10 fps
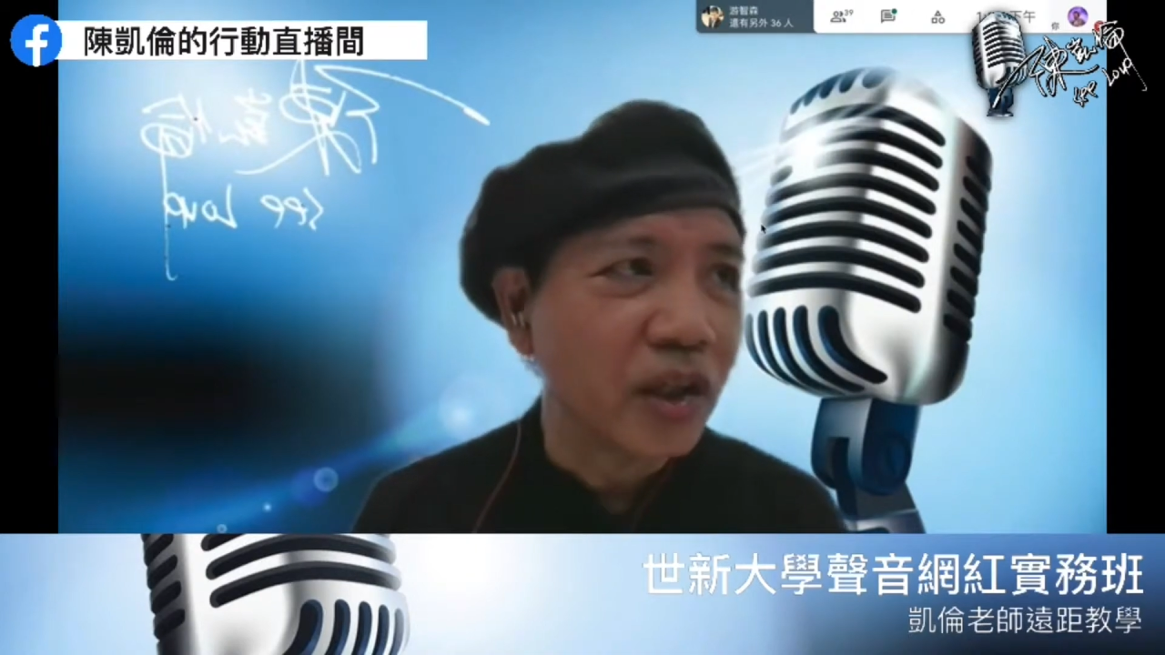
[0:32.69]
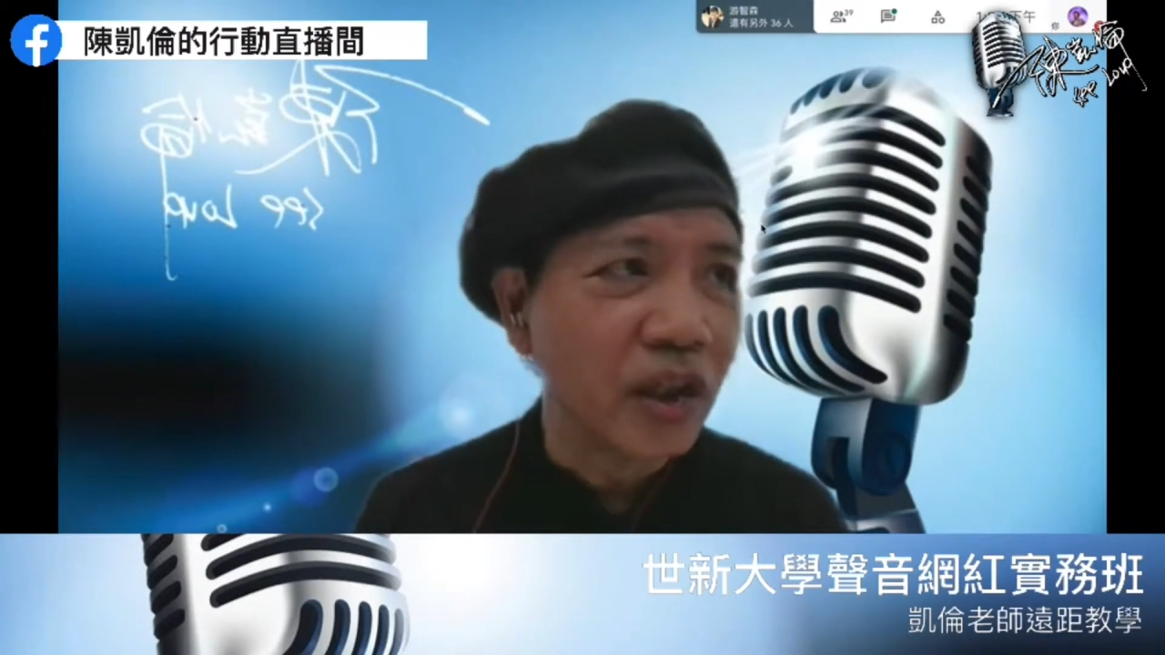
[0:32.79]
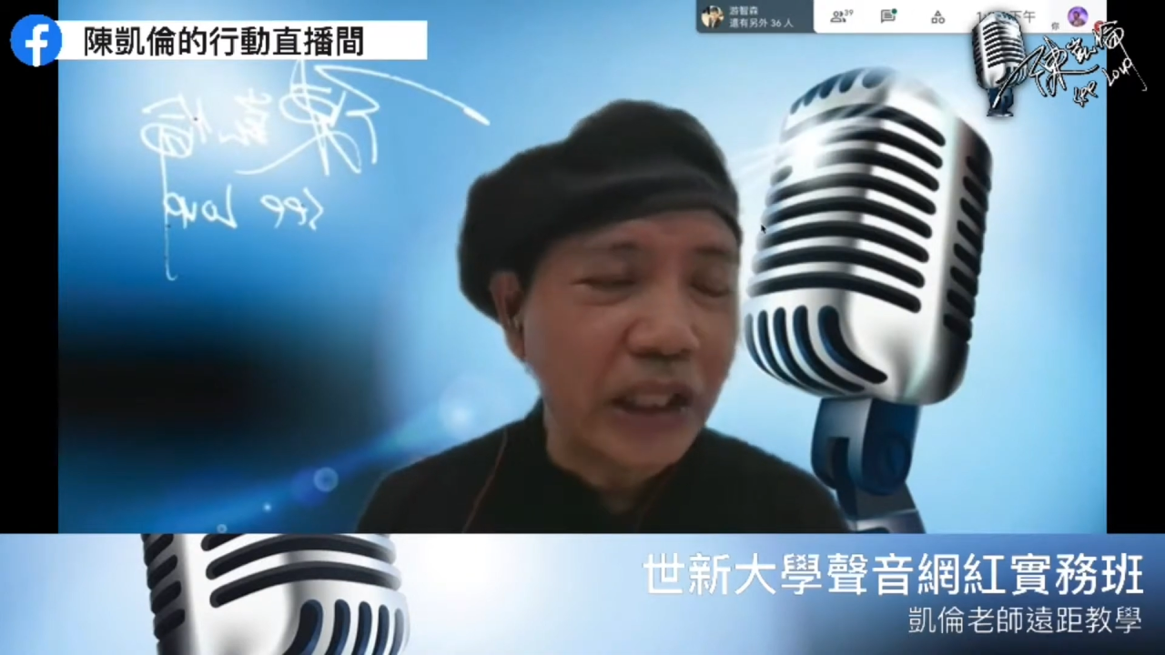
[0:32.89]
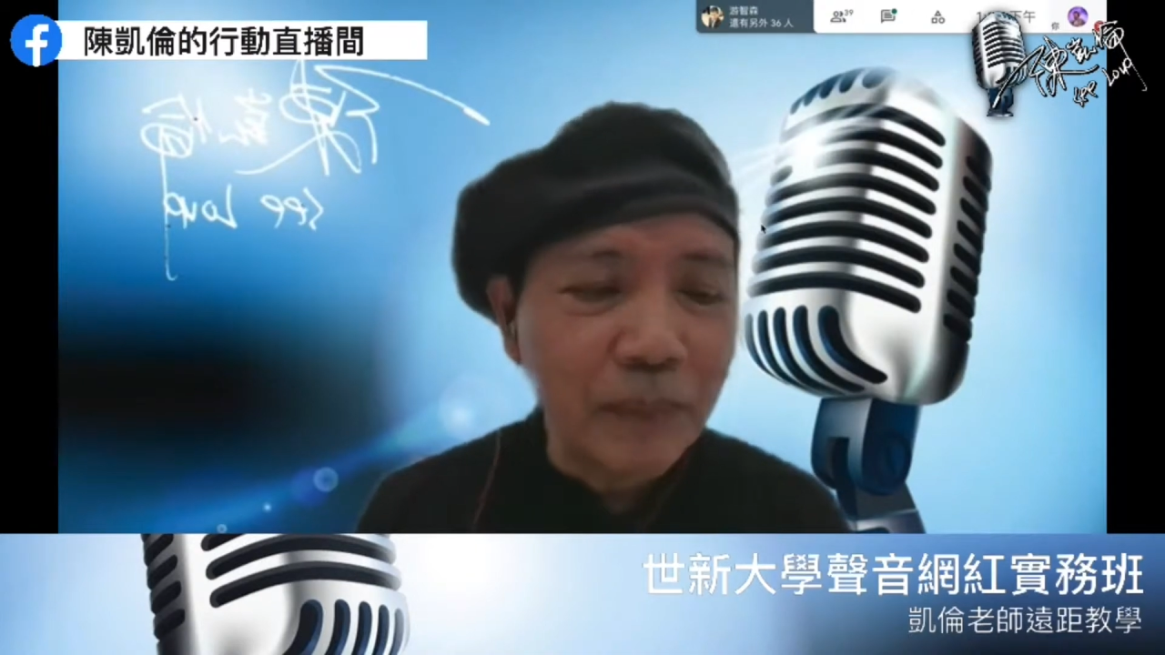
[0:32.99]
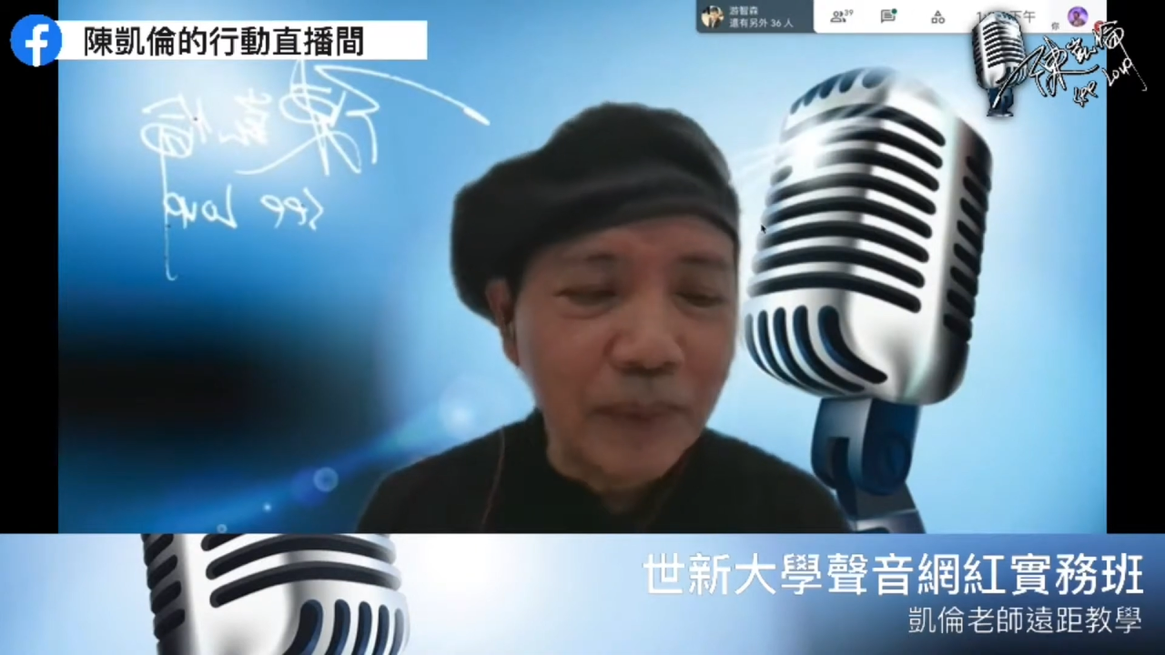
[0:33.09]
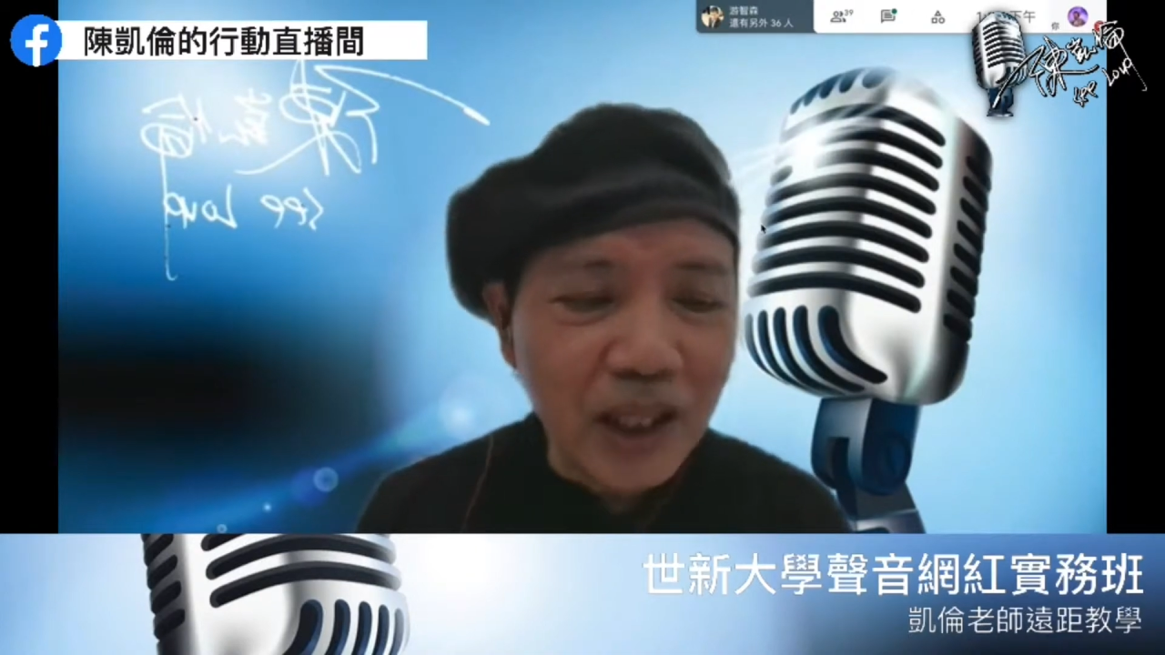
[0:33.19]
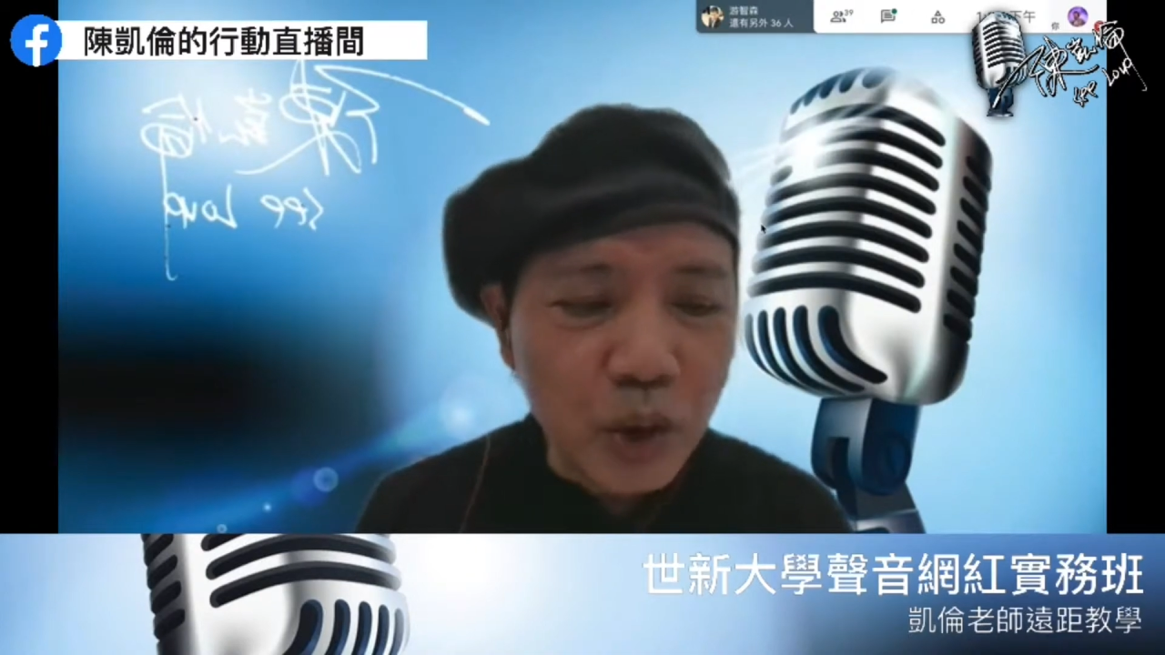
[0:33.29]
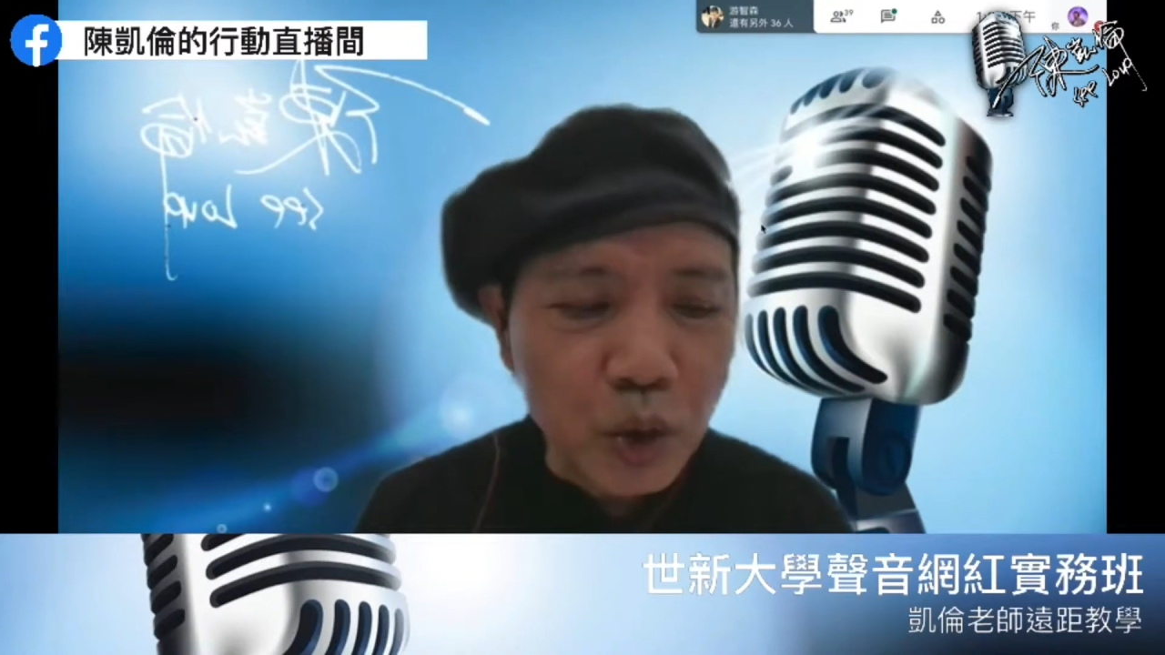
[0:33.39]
你们的